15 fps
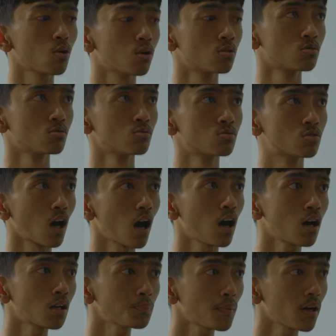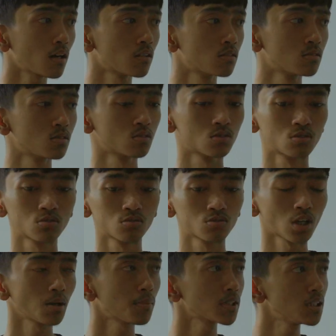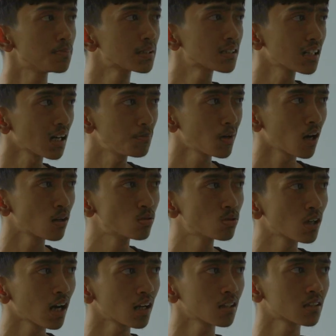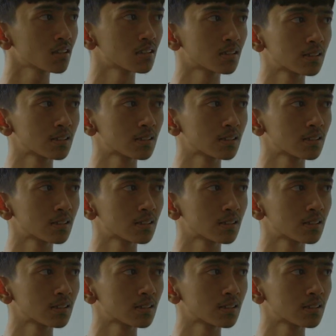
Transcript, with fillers: Oh jangan pak, saya masih betah mengangguran.